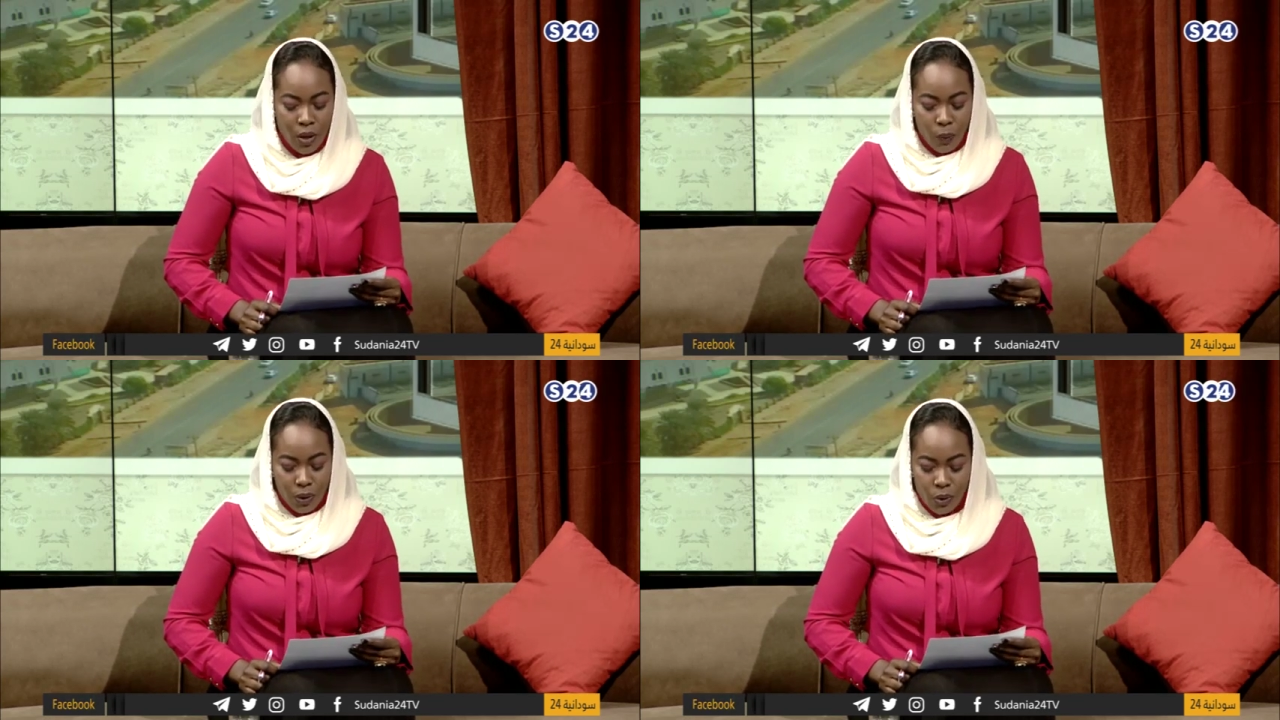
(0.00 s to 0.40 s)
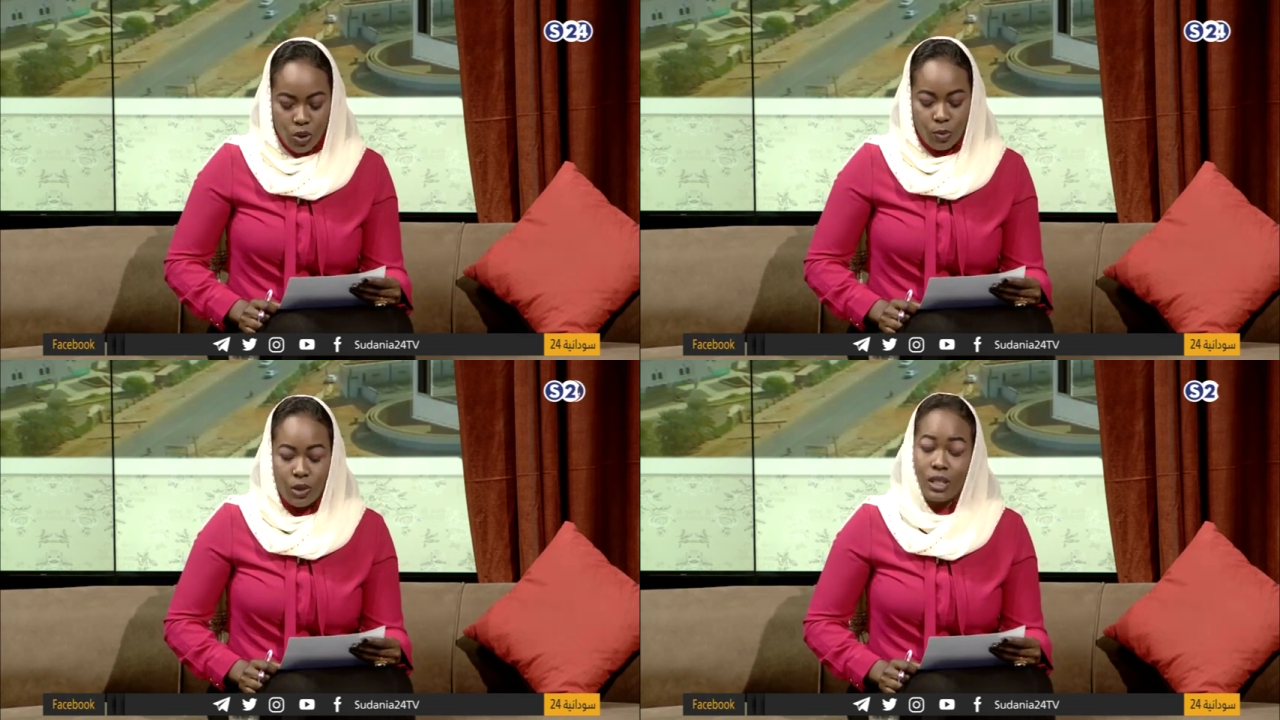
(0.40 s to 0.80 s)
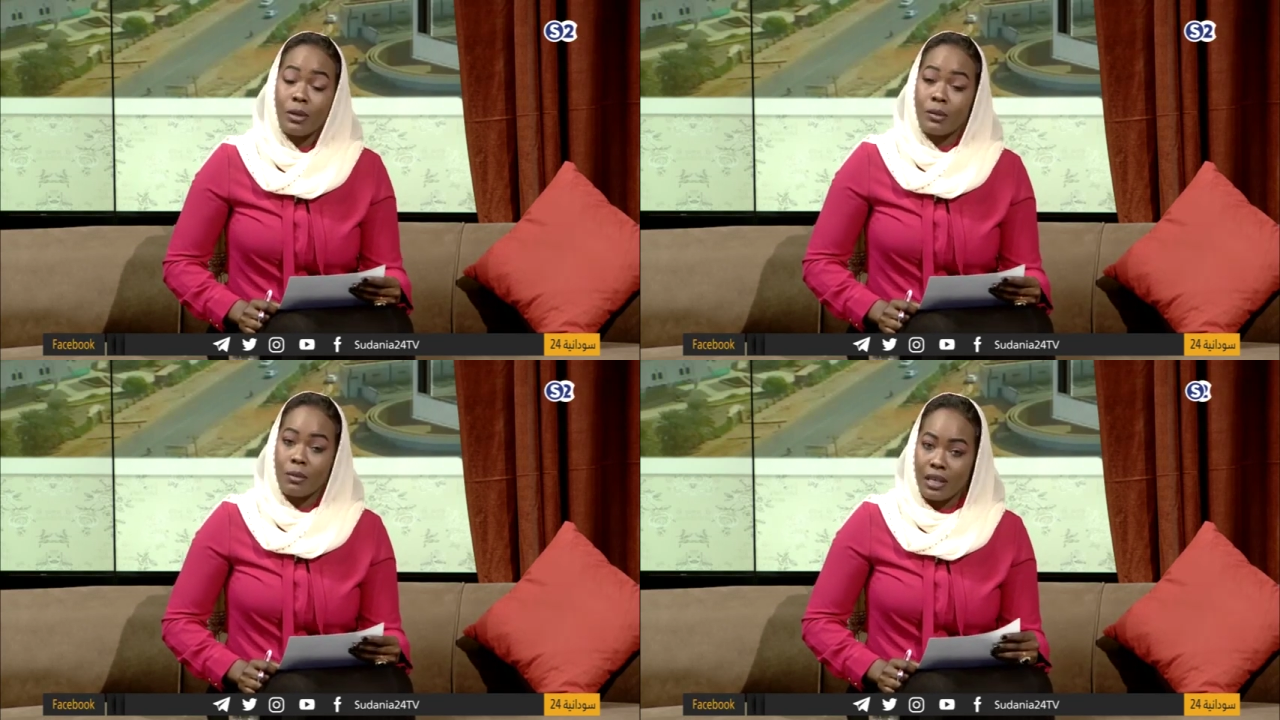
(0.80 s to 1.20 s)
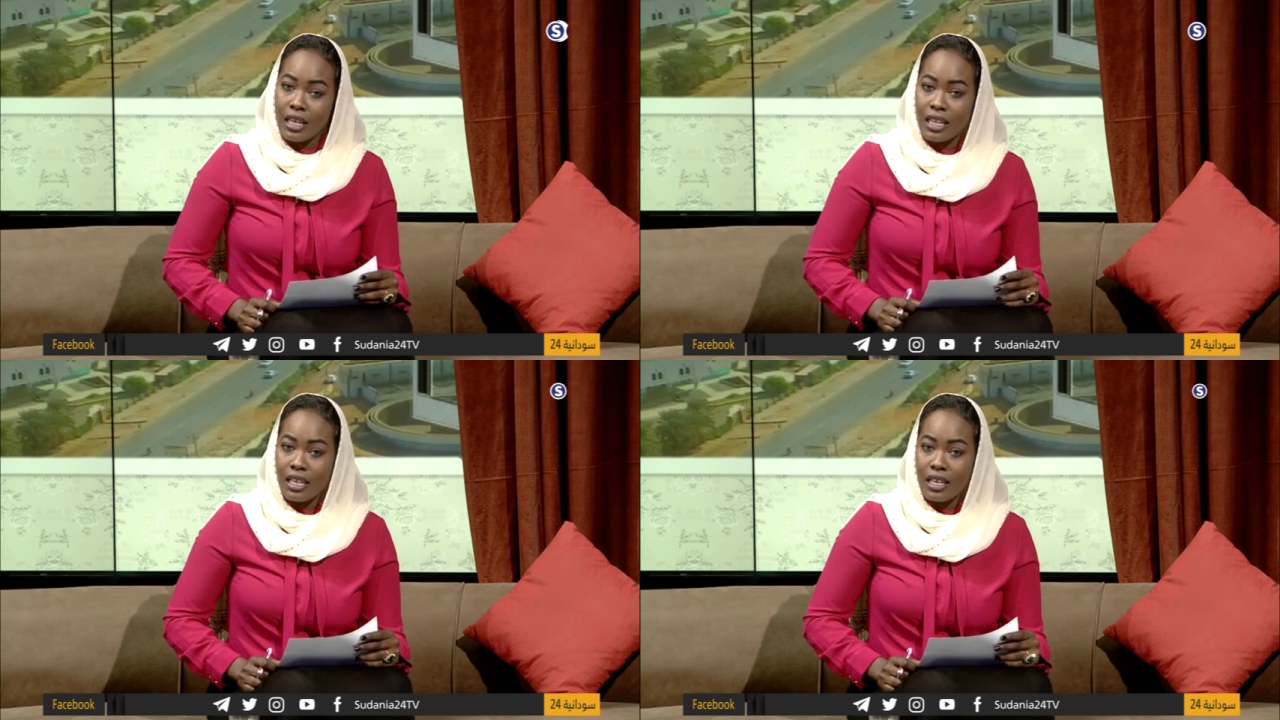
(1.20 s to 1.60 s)
وكوتشي معتمد
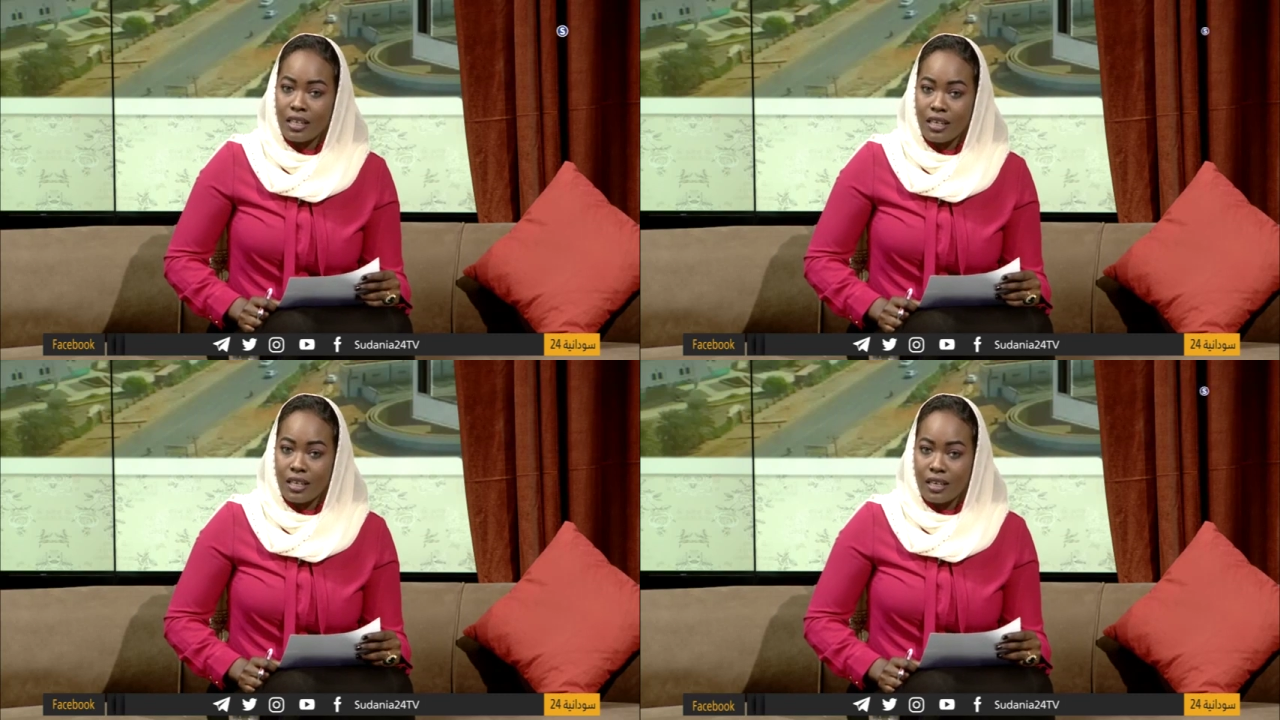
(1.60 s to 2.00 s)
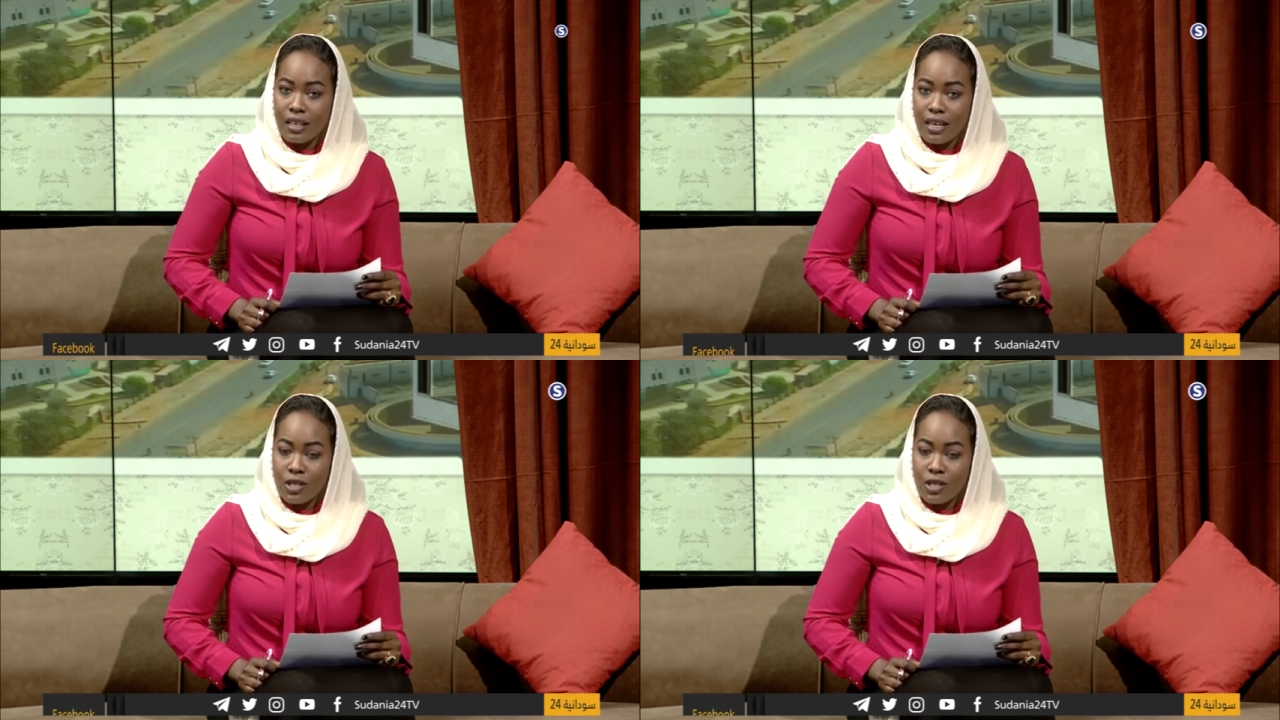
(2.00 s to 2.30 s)
بمركز آه،